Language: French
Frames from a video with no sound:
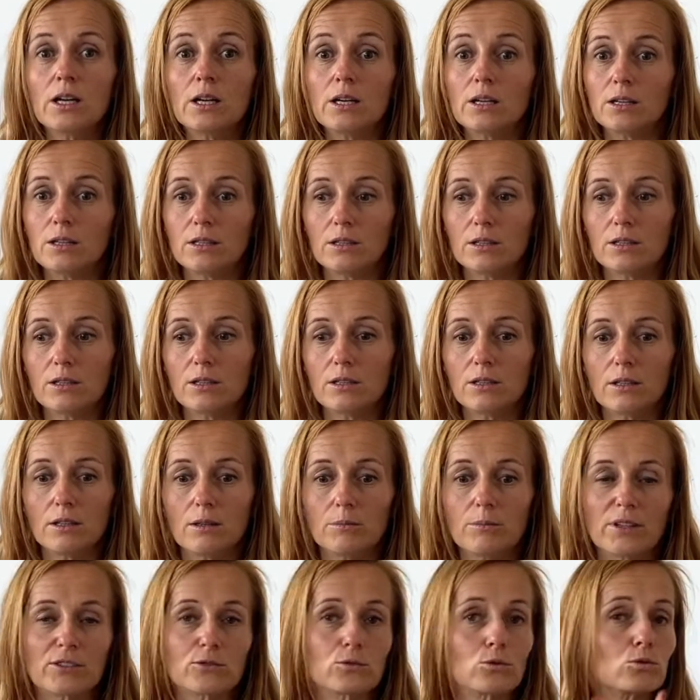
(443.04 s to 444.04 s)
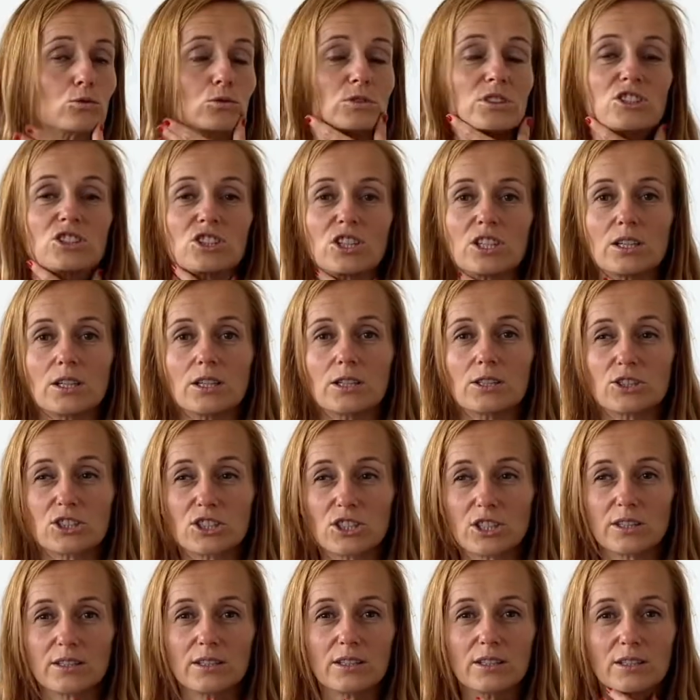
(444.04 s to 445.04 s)
euh, bah, tout de suite
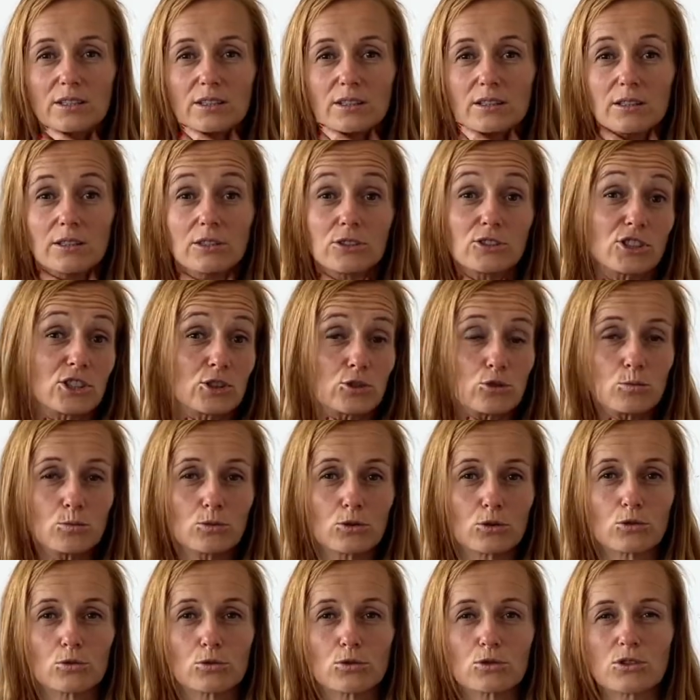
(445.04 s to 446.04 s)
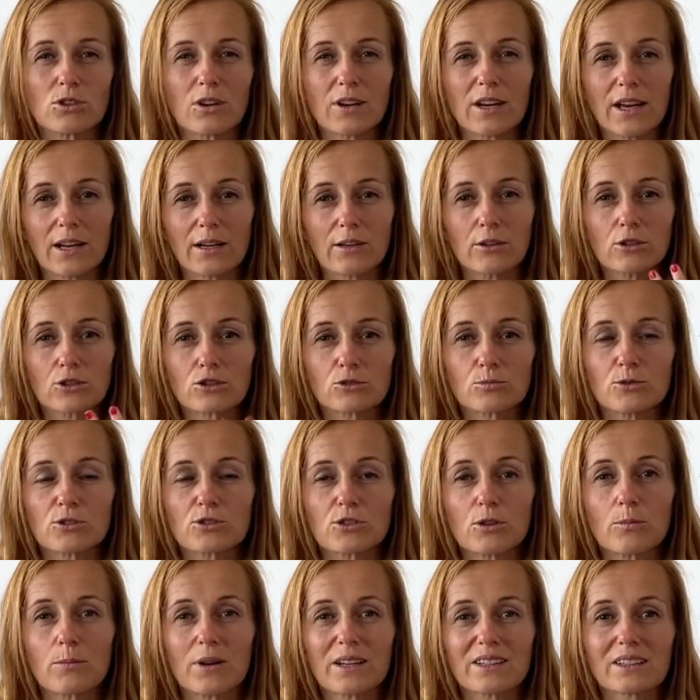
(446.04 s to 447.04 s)
j'ai du mucus dans la gorge, je me sens
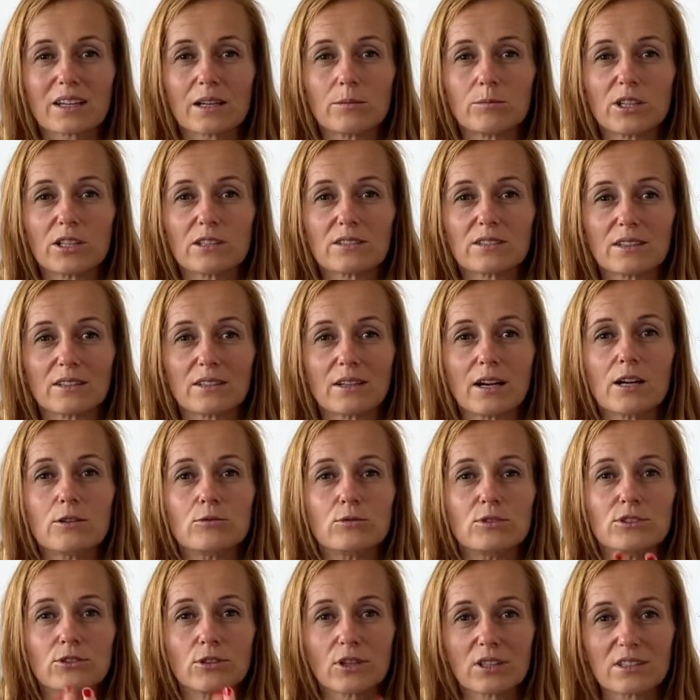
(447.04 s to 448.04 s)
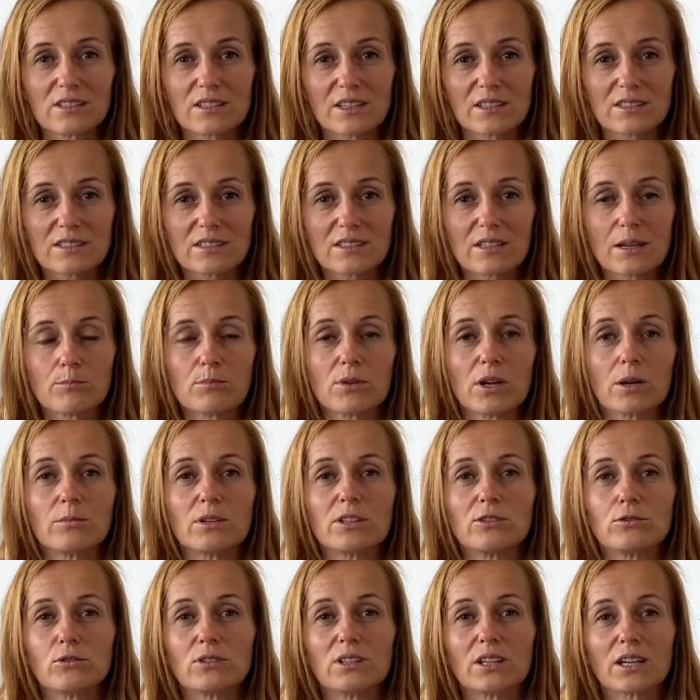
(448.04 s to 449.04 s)
pas très bien, etc. L'huile de ricin, ça permet
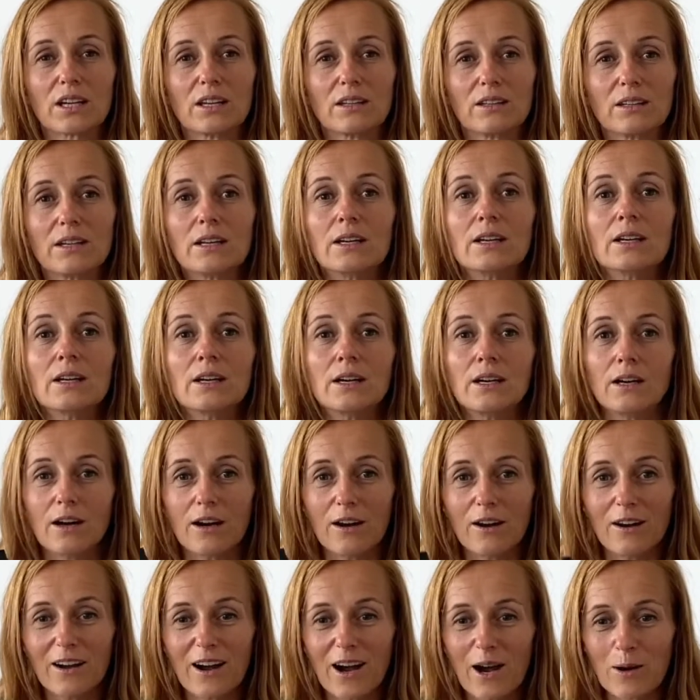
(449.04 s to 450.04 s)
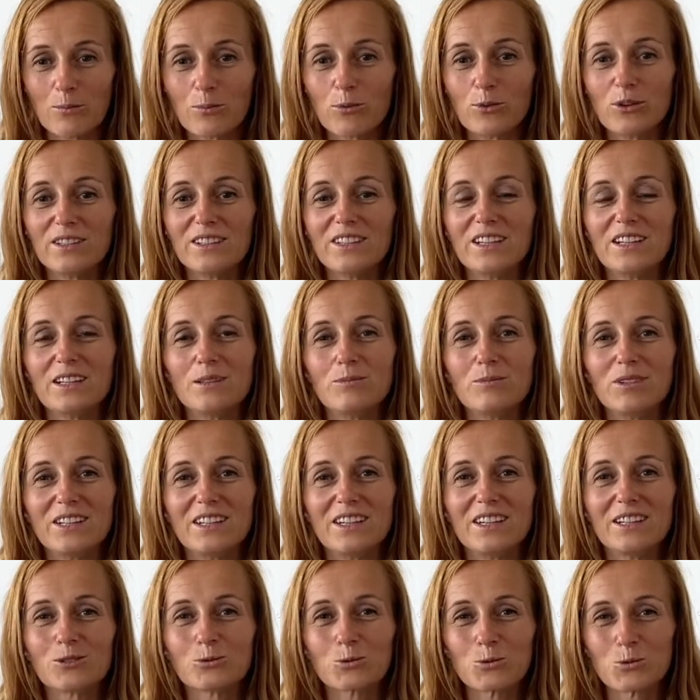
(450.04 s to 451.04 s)
de drainer un peu et
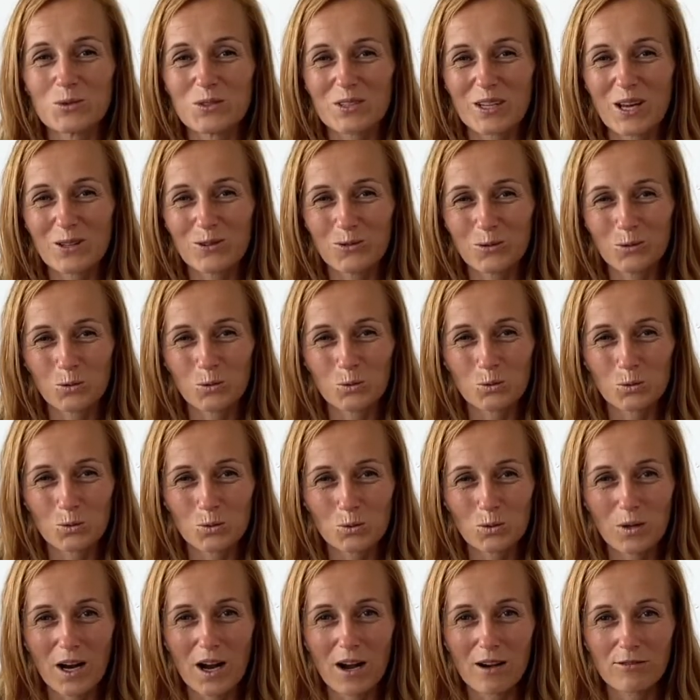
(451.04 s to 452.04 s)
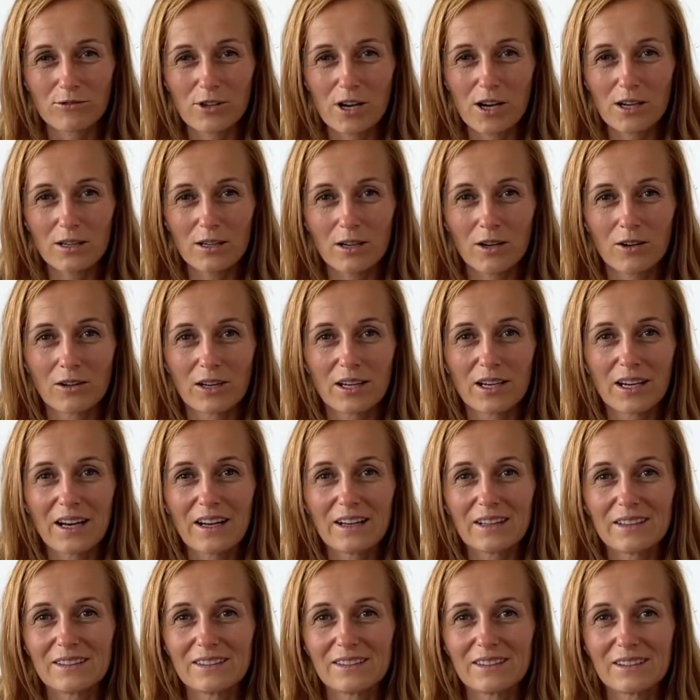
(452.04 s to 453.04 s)
d'éliminer tout ça, donc toujours à avoir en cas
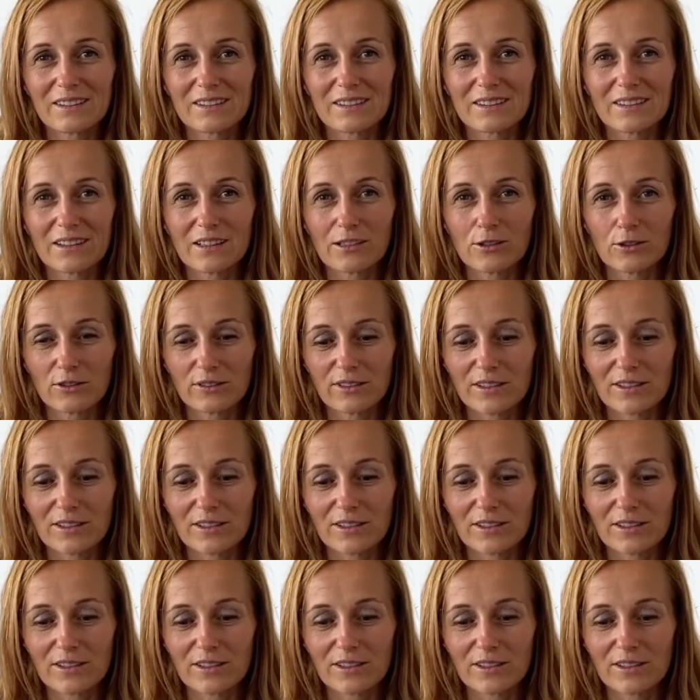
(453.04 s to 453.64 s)
d'excès lors des